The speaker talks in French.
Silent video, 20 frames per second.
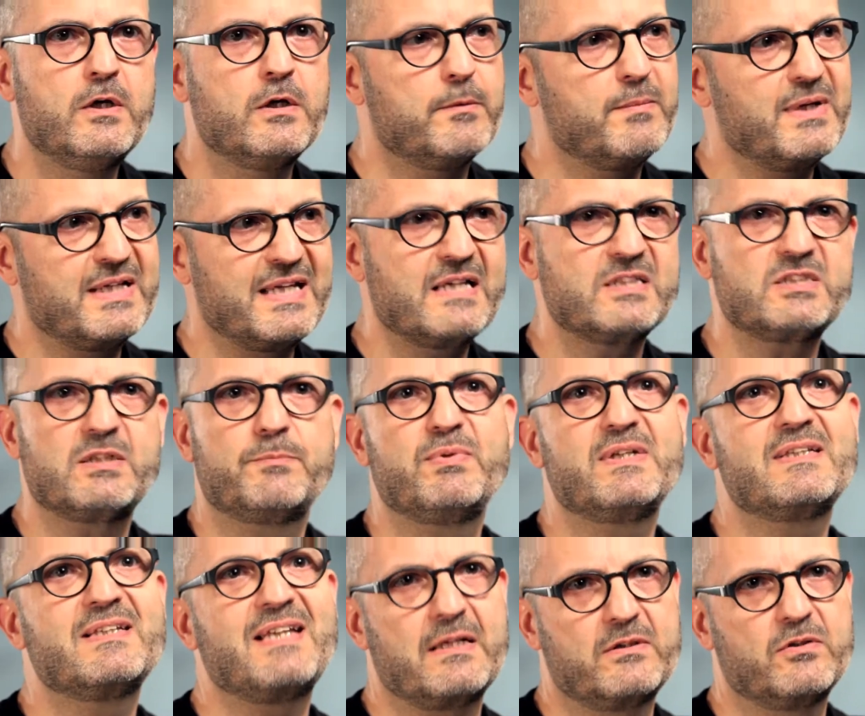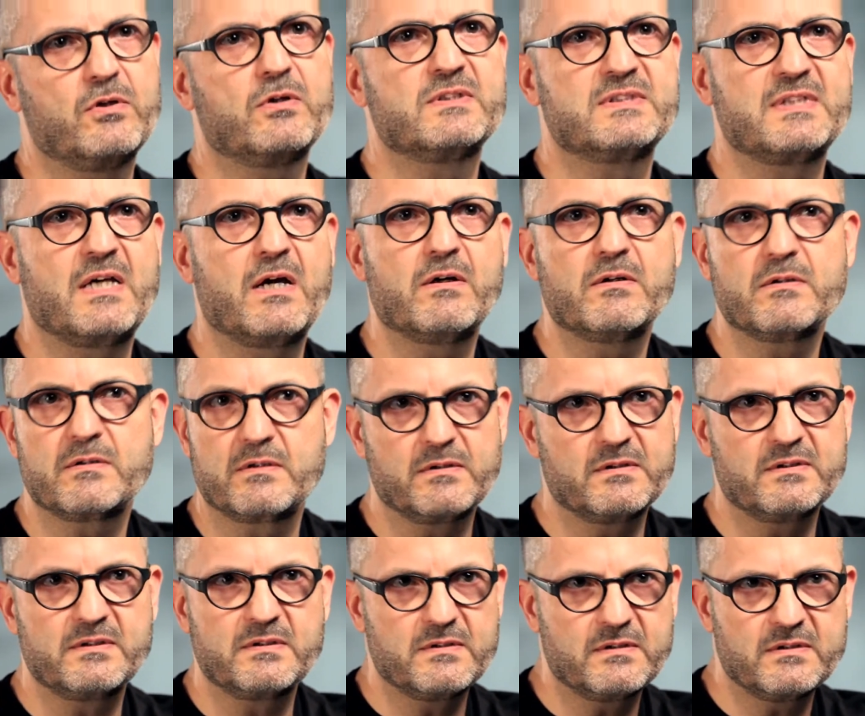Le mariage, ça peut être 14 heures.
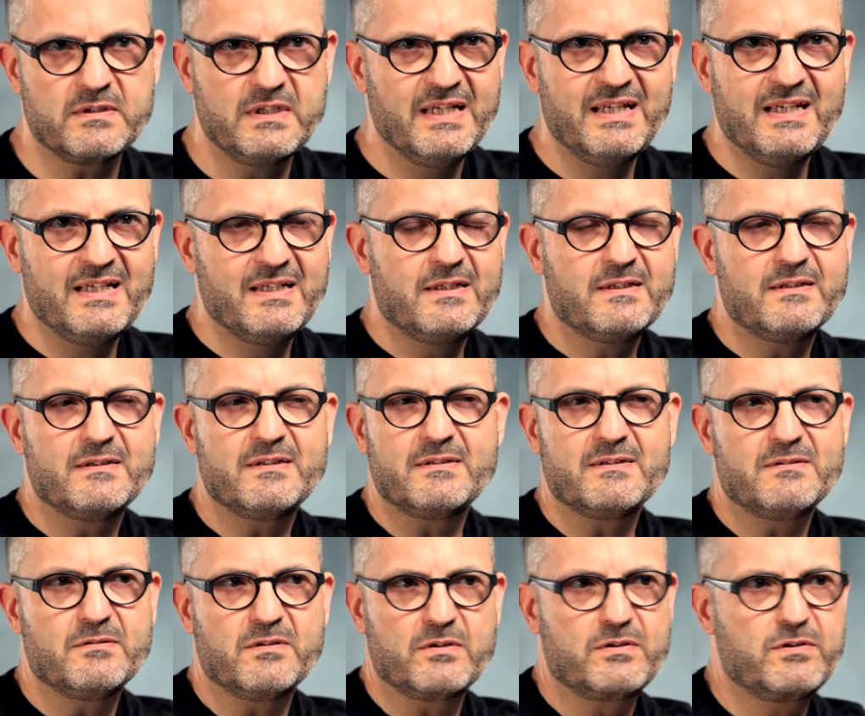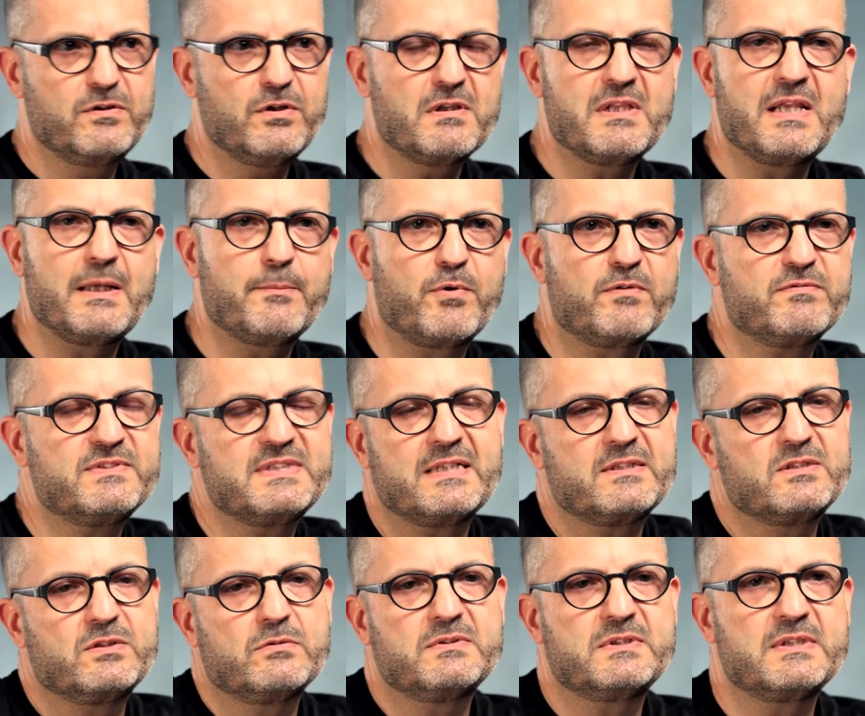Euh, que de
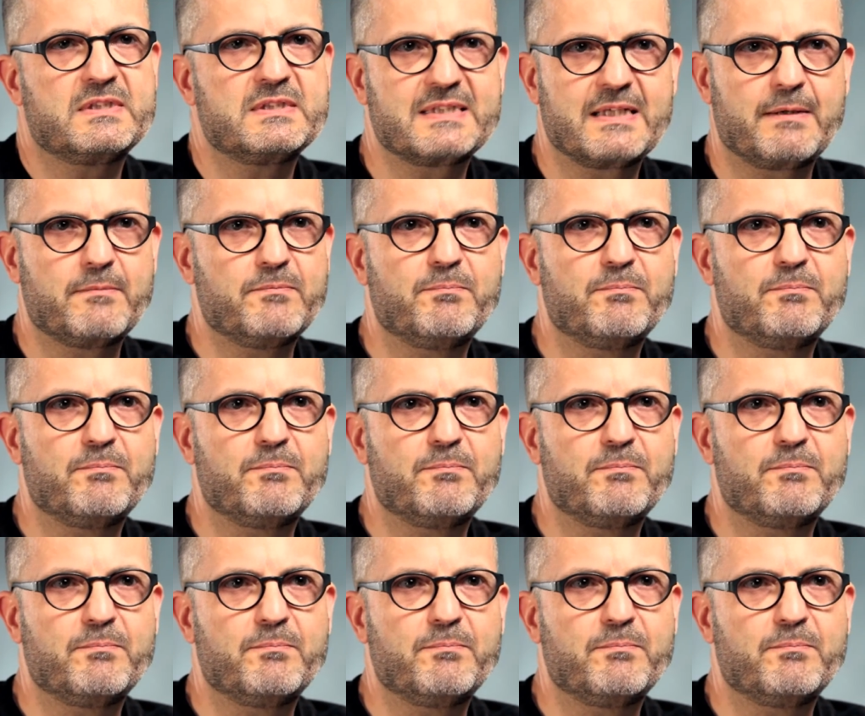l'improvisation, ce serait